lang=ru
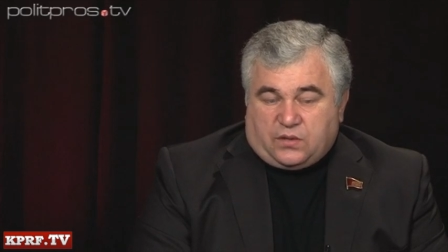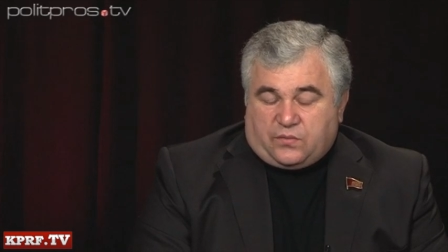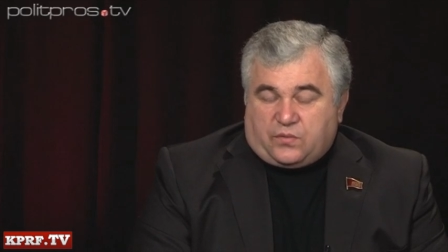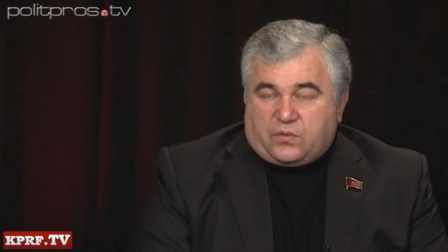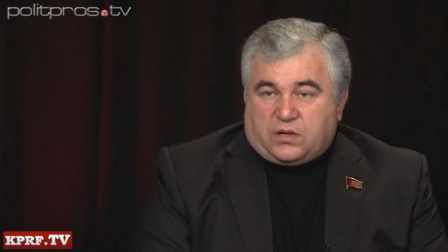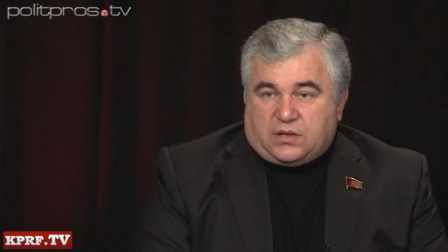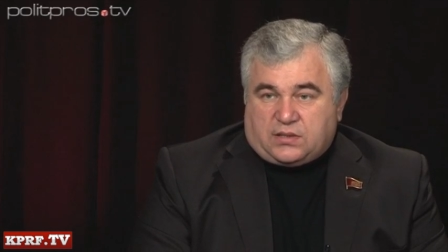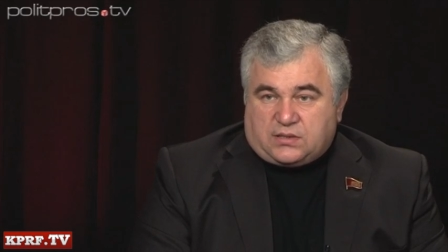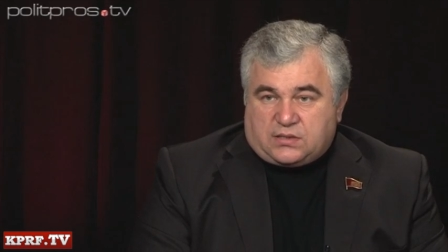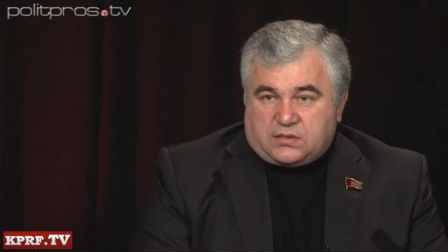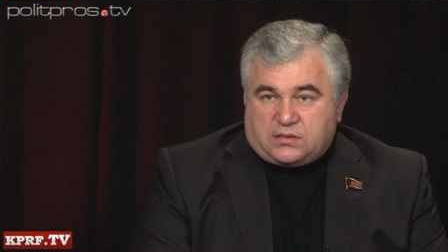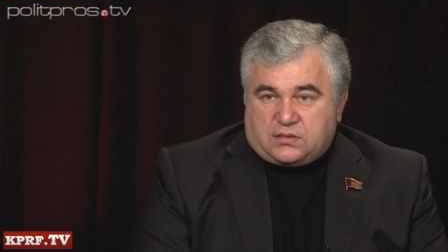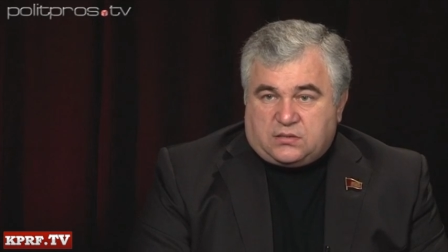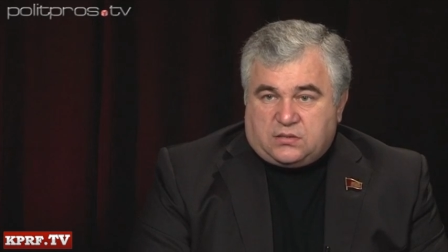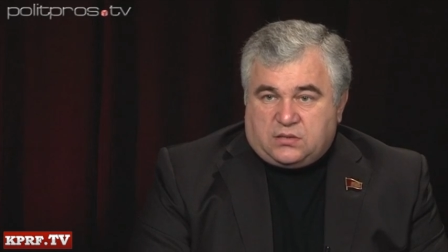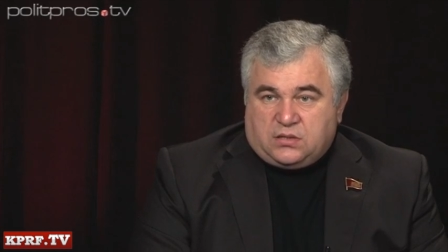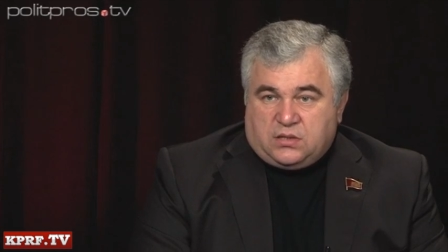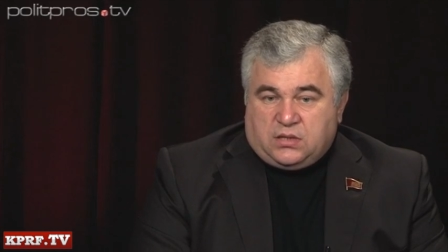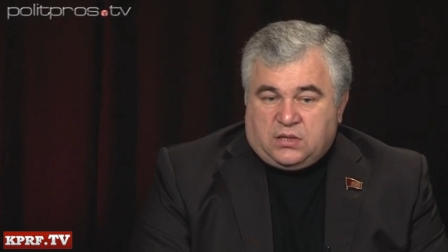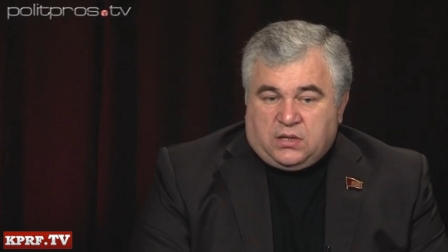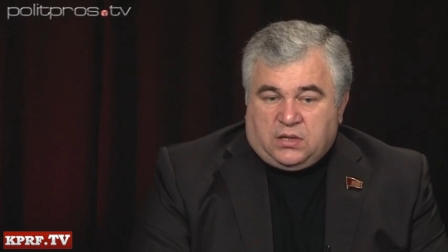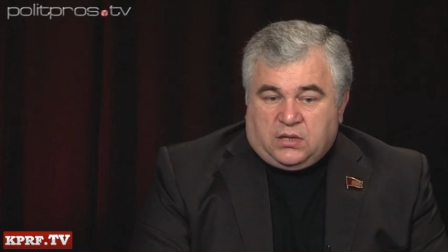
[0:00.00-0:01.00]
Кавказ.
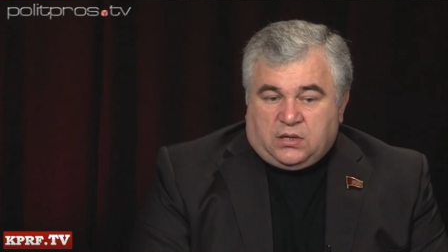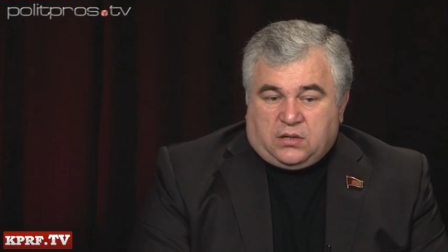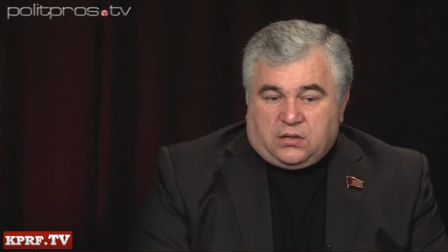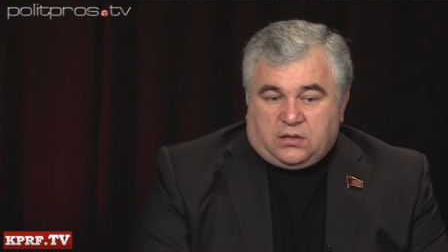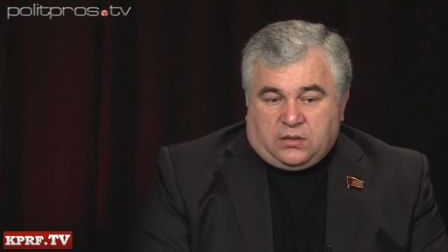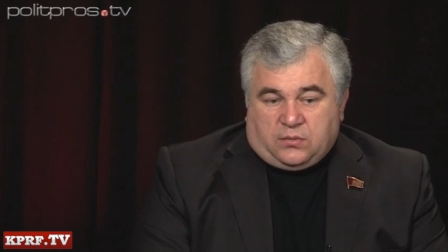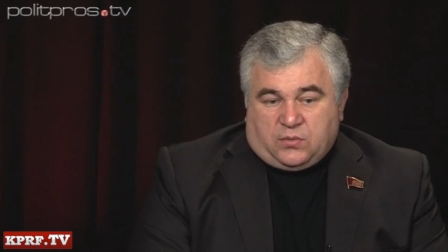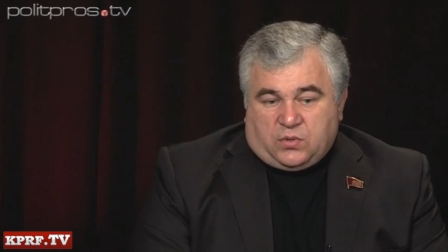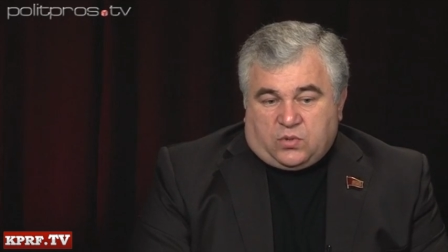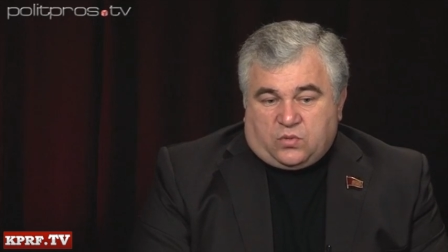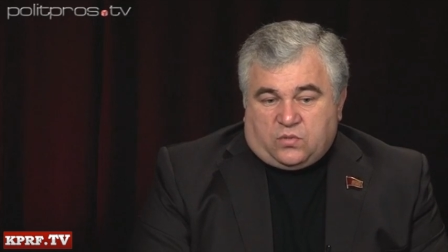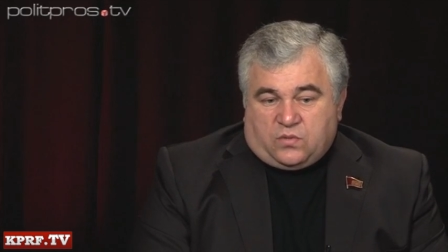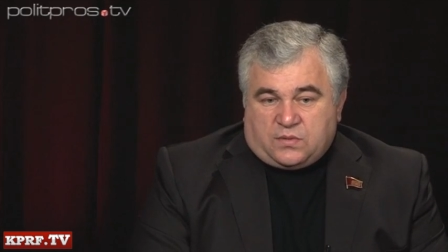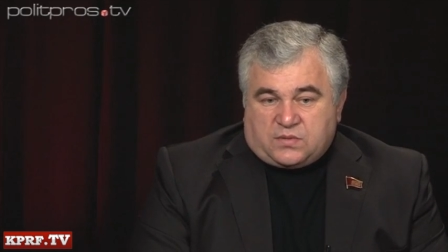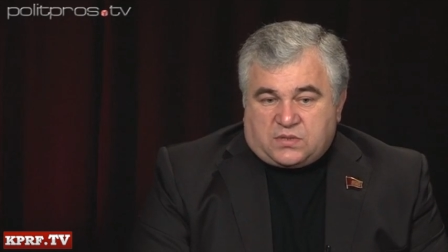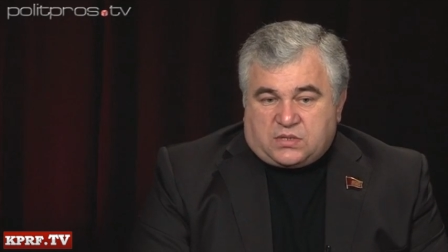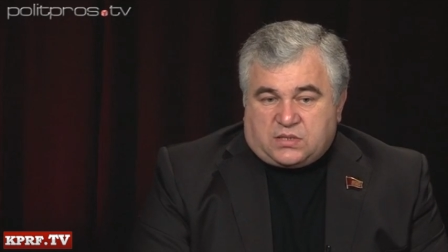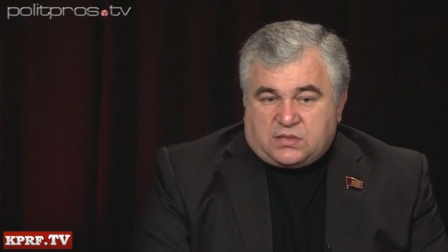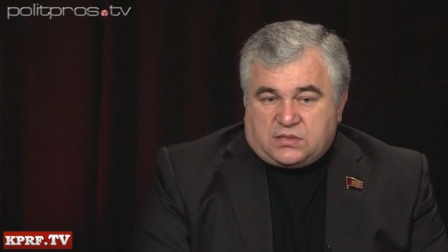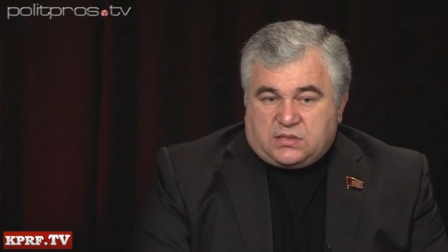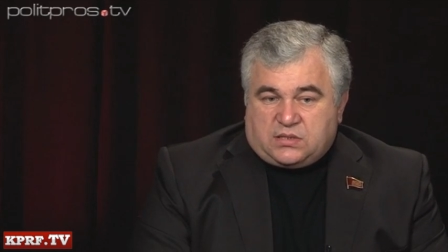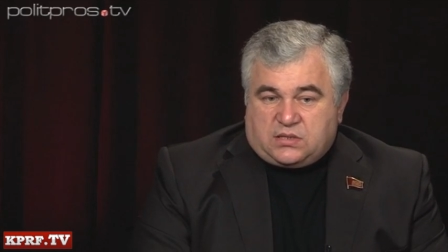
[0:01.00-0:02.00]
Я могу вам
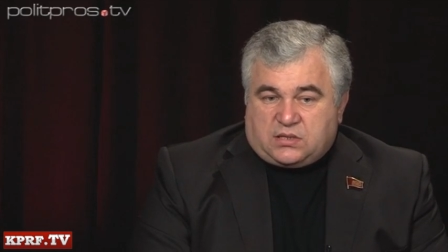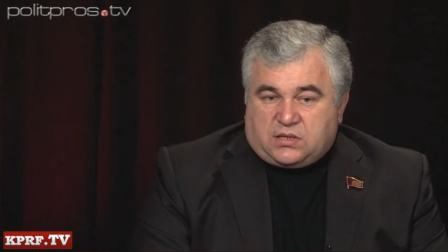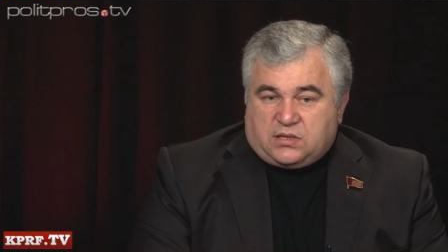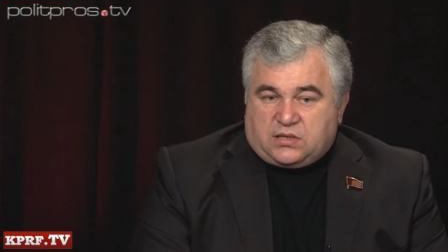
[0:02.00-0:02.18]
сказать,